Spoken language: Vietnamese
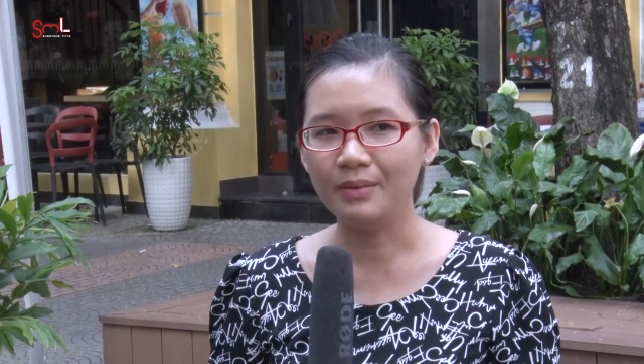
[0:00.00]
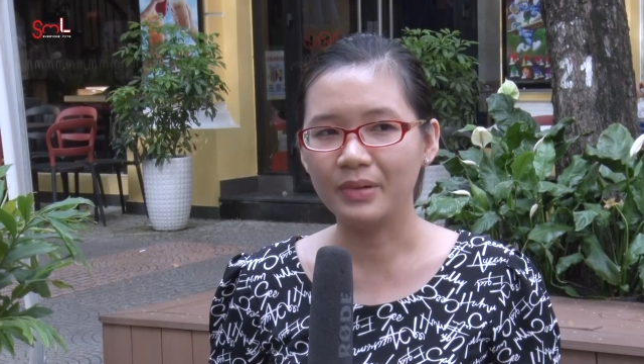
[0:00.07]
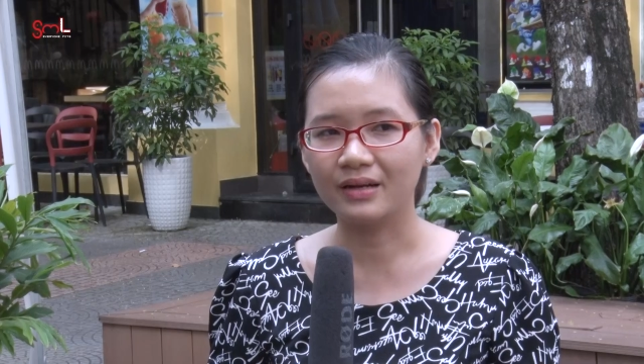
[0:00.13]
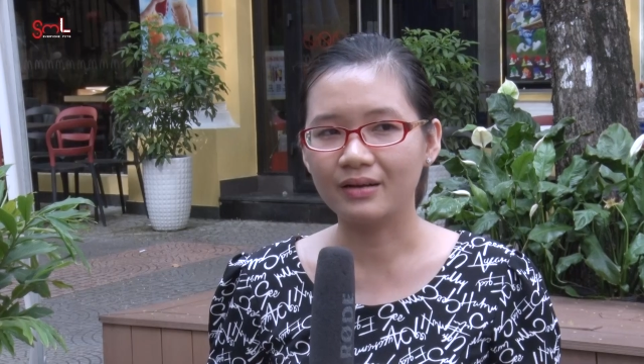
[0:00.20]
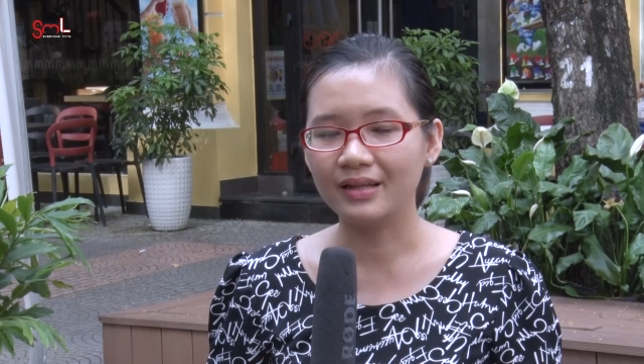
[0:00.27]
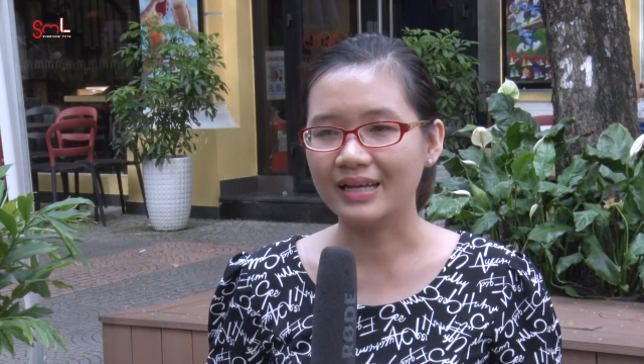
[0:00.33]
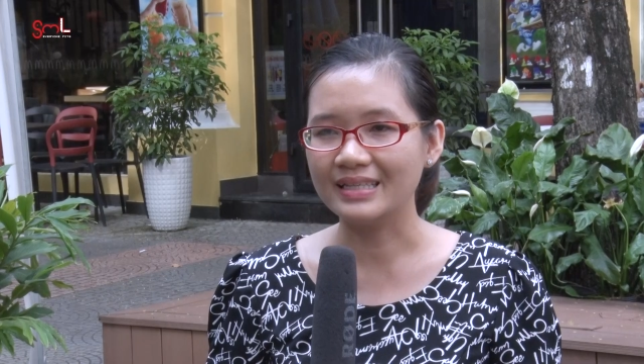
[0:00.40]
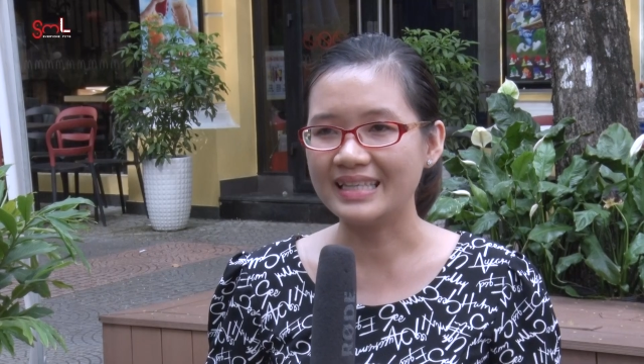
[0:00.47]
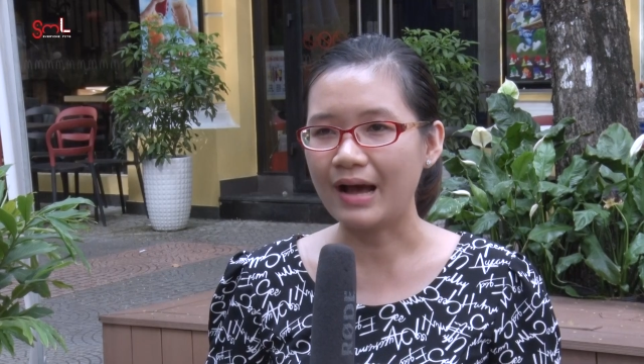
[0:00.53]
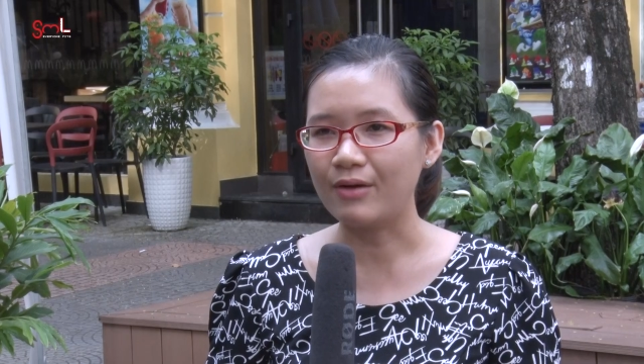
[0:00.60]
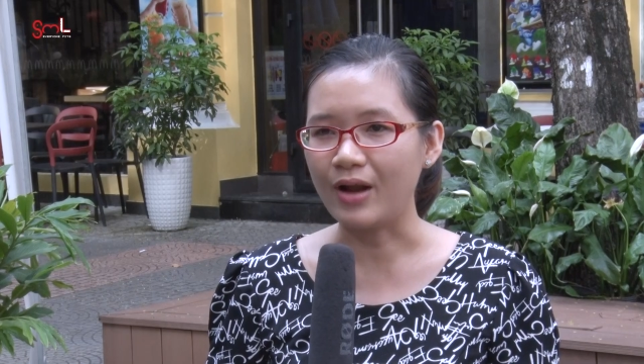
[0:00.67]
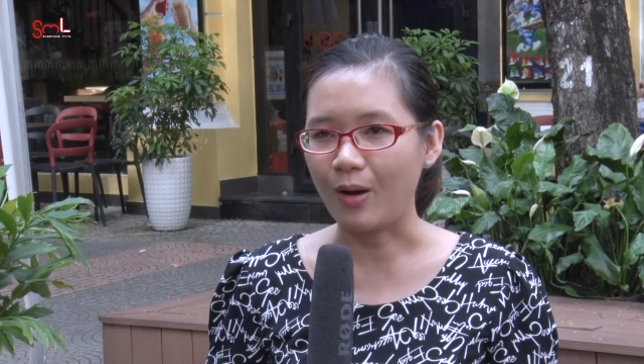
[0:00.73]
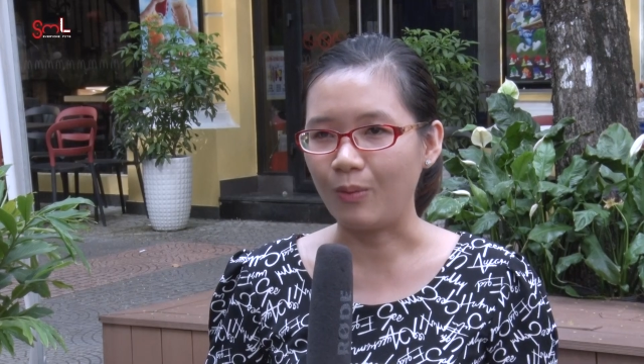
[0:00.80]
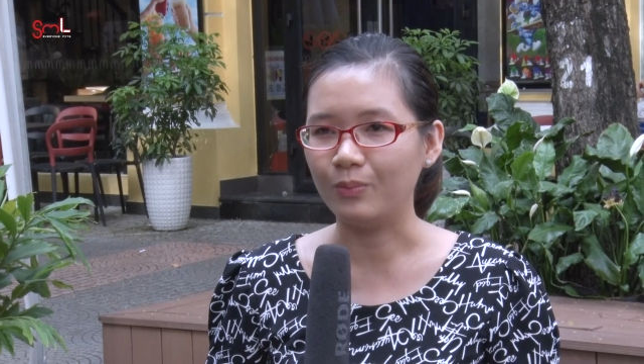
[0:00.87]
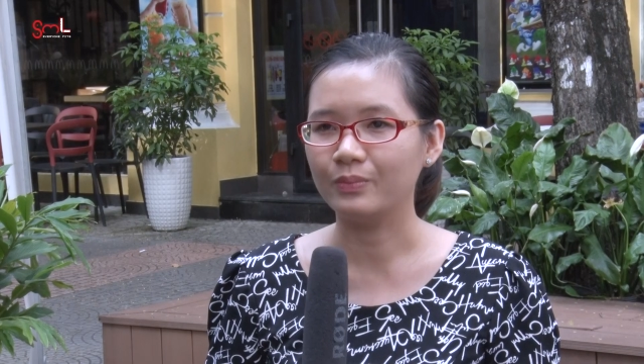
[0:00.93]
là mình có thể
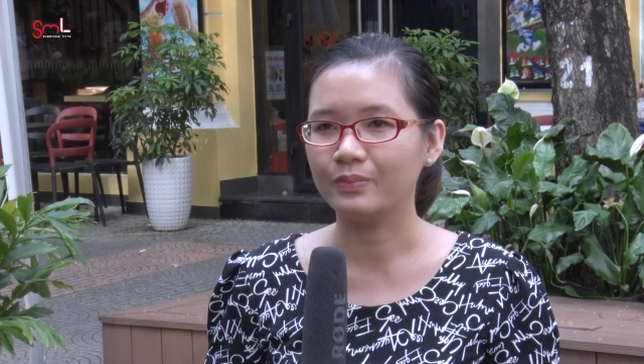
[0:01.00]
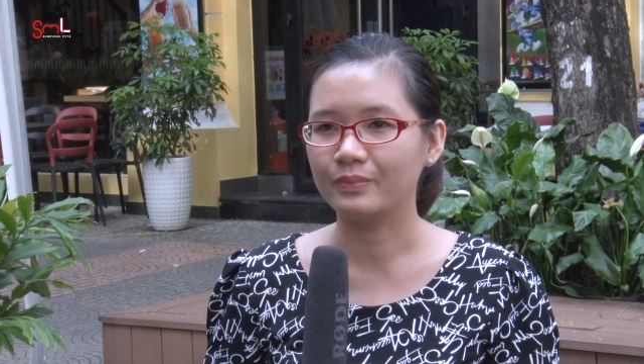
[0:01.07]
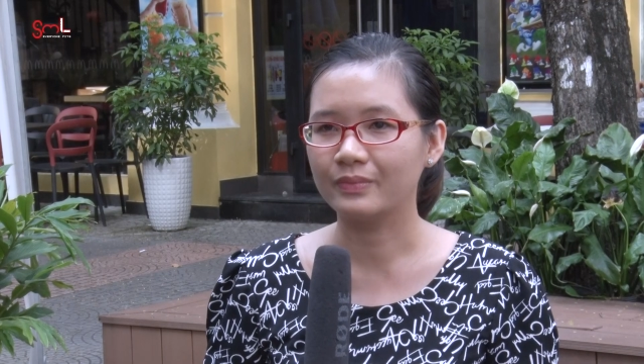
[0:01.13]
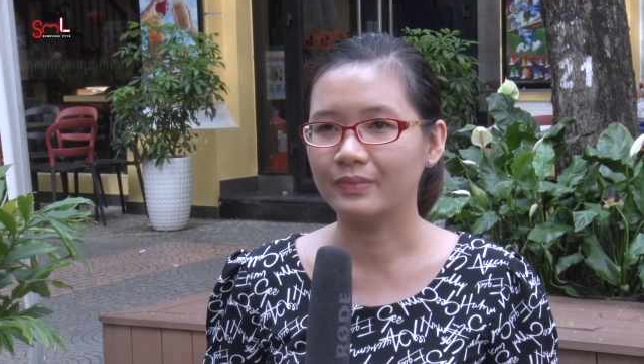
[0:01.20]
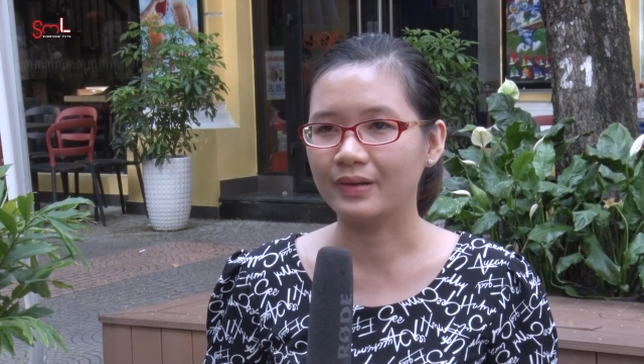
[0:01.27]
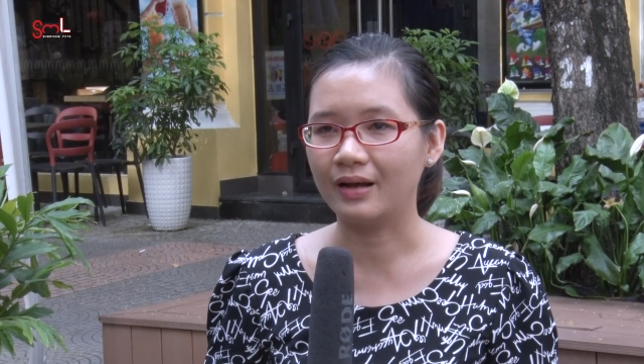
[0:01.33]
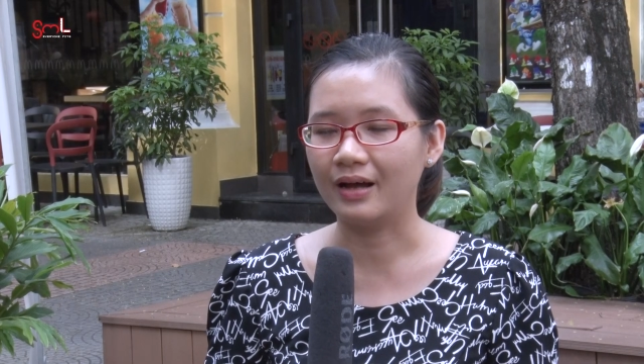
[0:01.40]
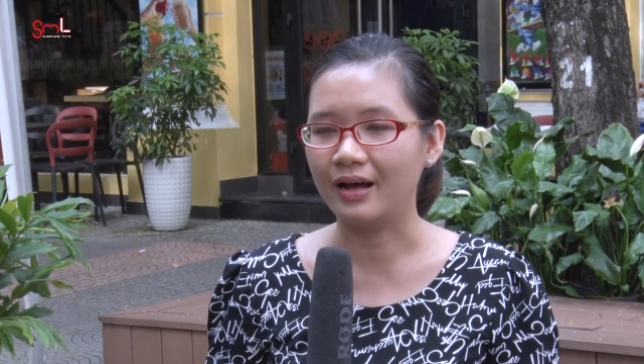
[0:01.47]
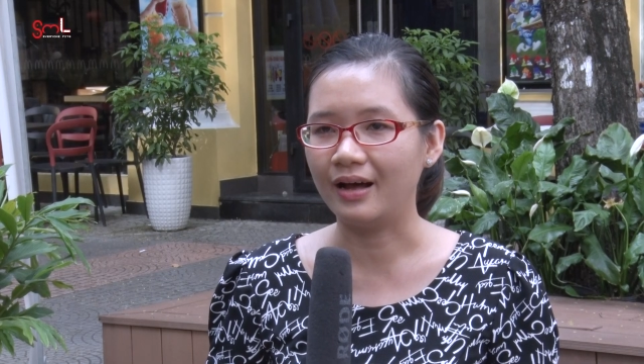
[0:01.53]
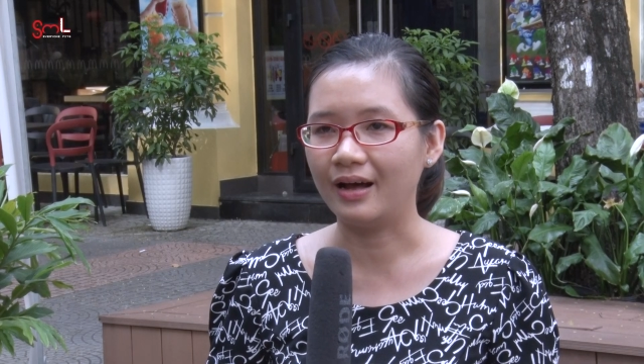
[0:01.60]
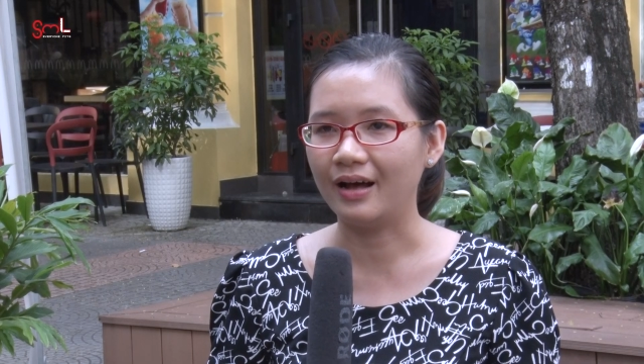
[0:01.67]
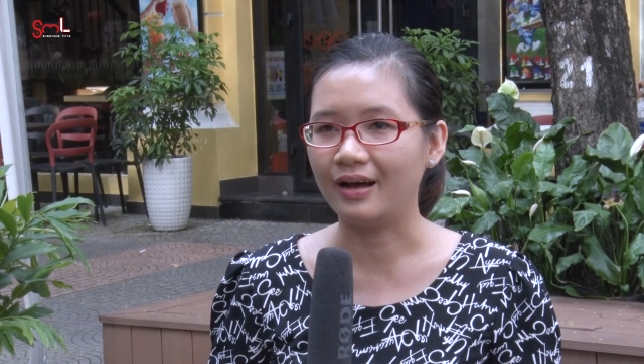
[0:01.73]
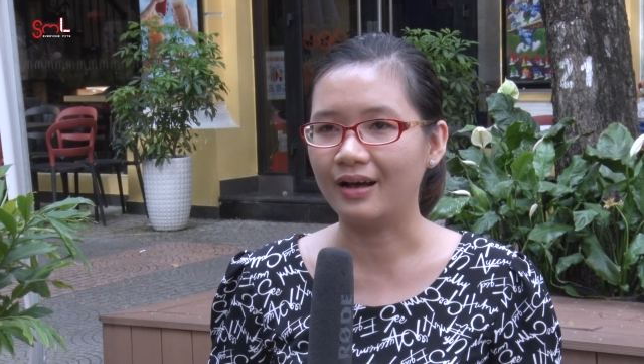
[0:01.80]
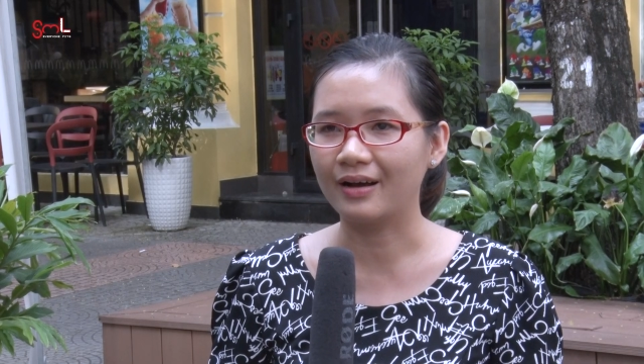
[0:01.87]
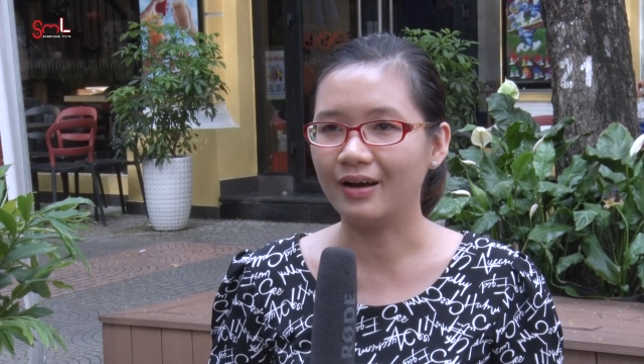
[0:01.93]
sao động
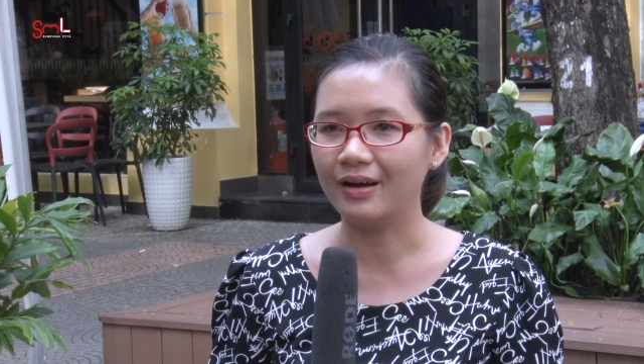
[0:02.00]
à,